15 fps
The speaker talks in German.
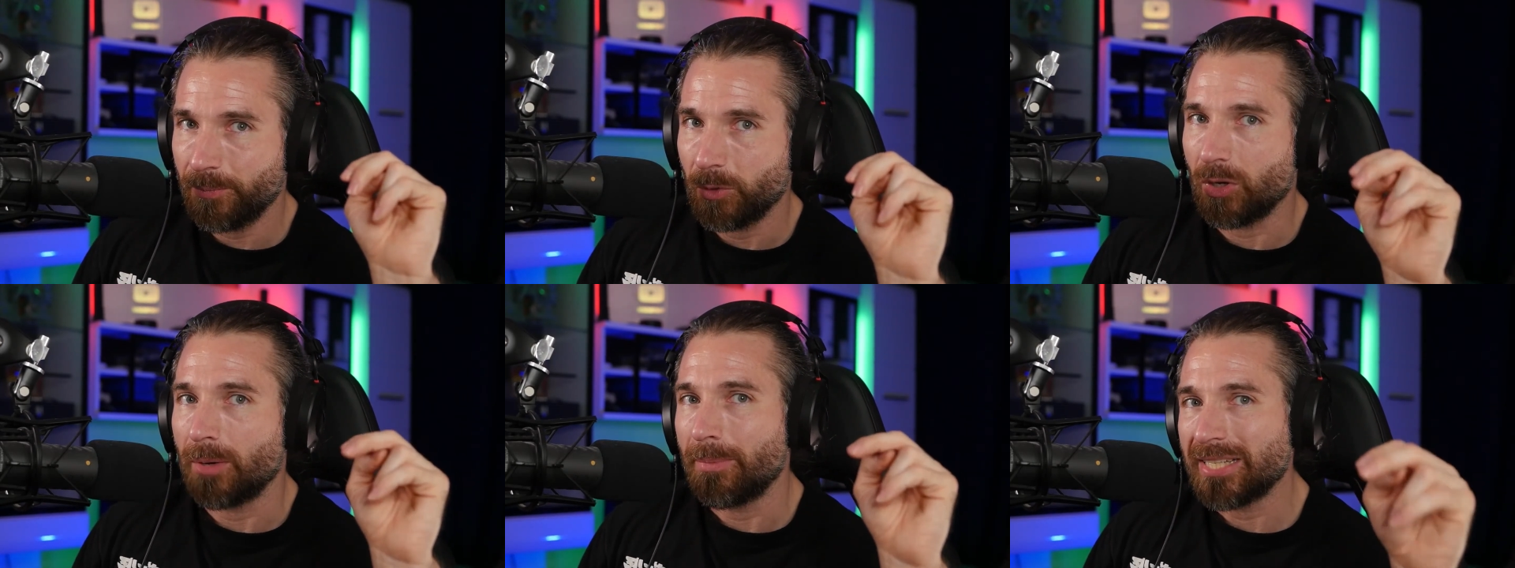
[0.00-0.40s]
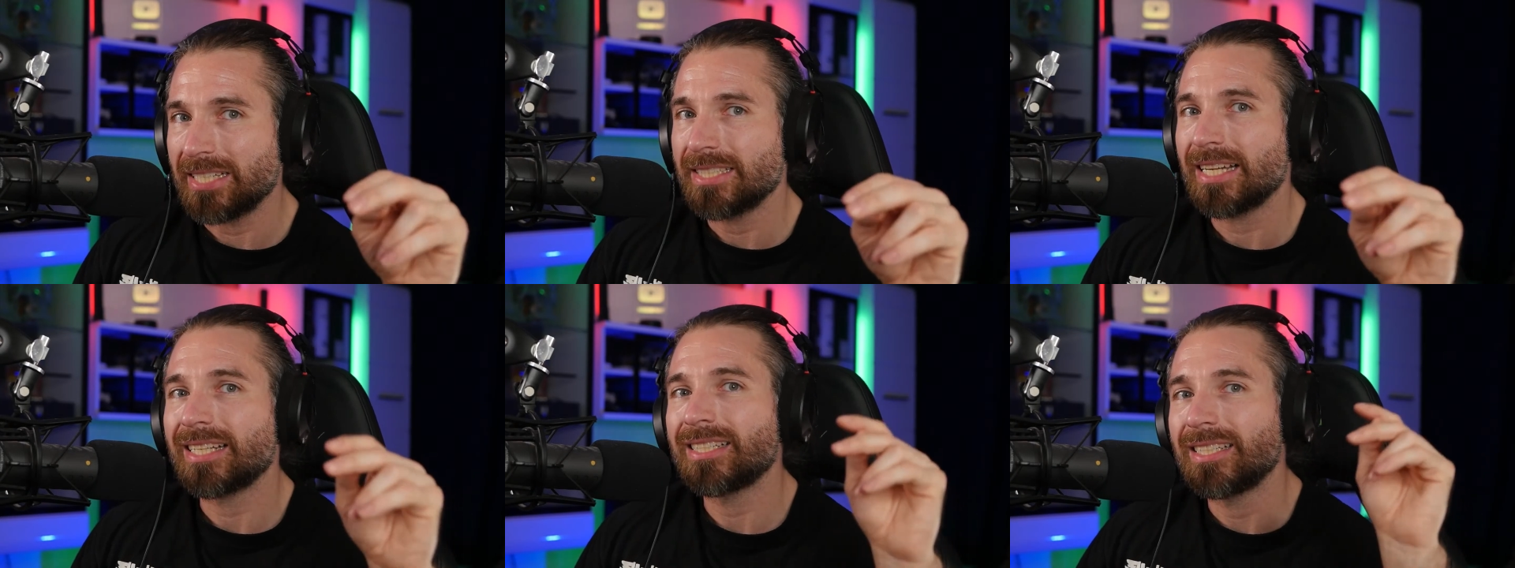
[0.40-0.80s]
Oder besser
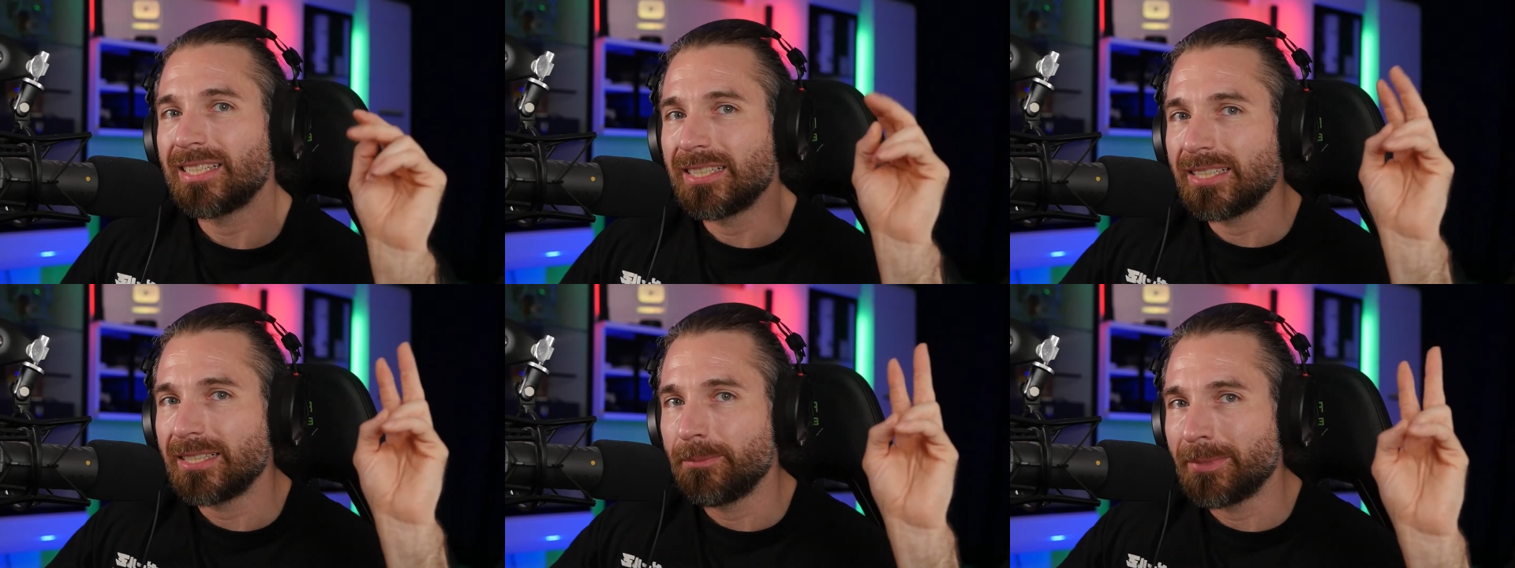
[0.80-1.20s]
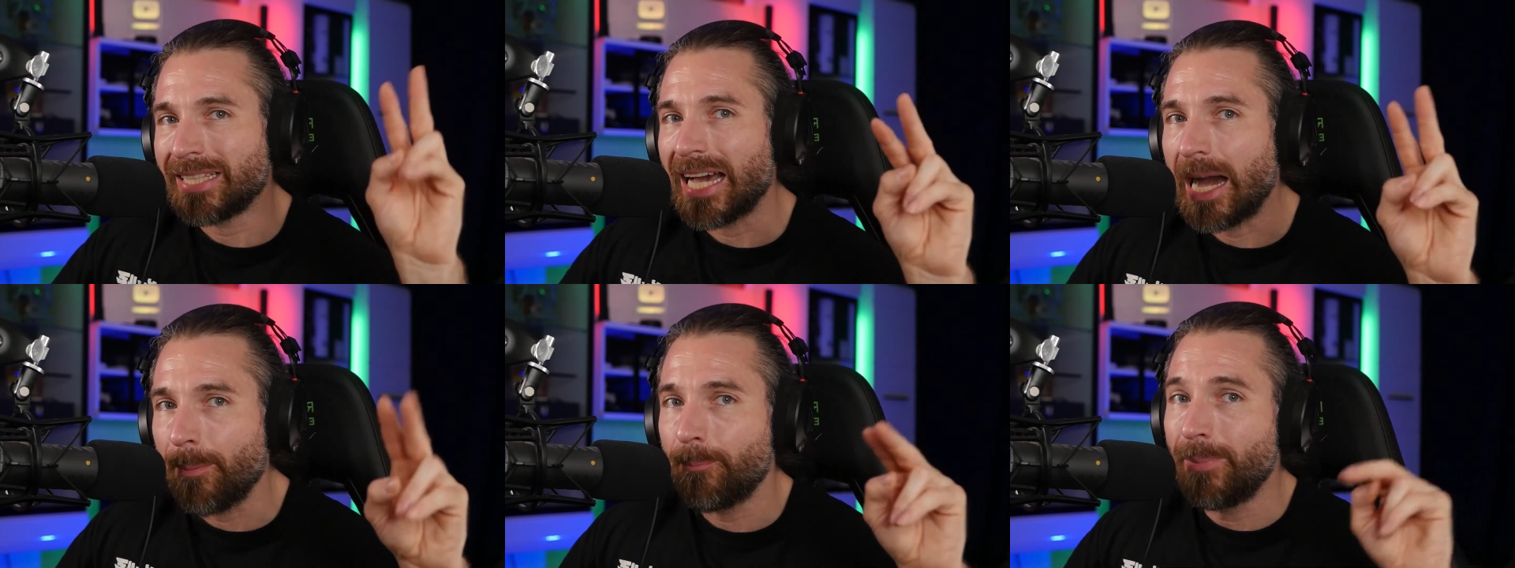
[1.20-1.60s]
gesagt, mit
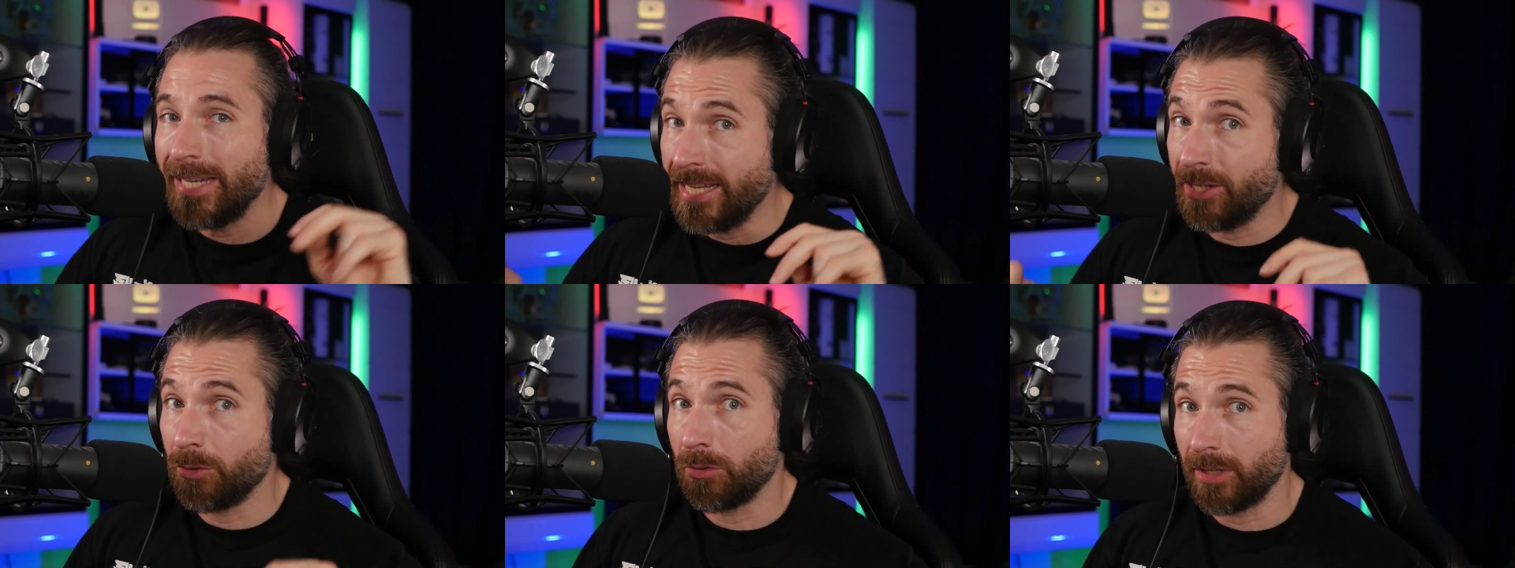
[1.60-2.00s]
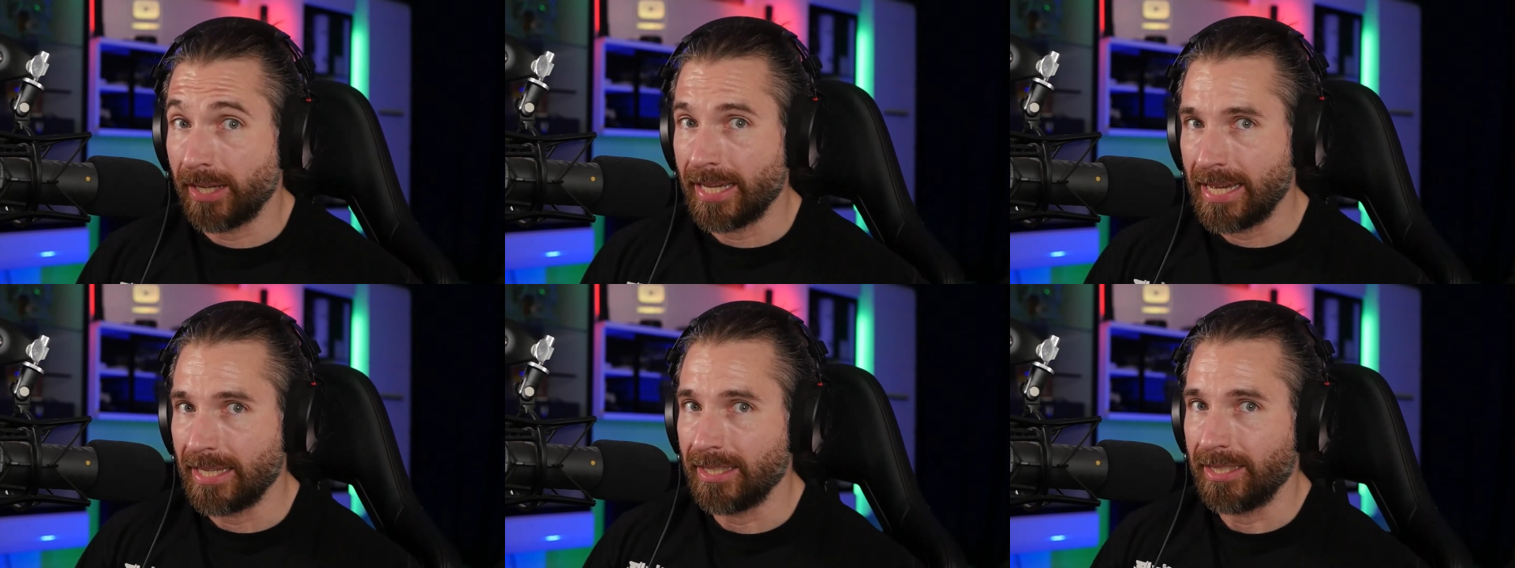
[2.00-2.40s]
Ablehnung
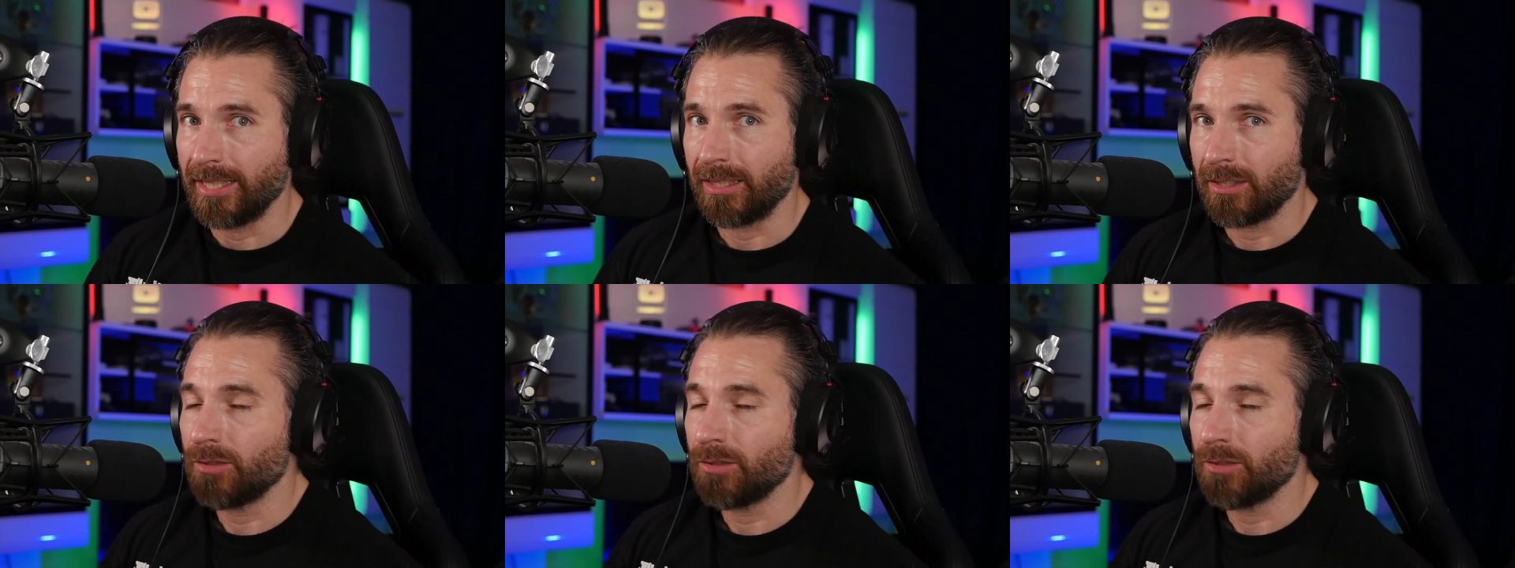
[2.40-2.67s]
reagieren.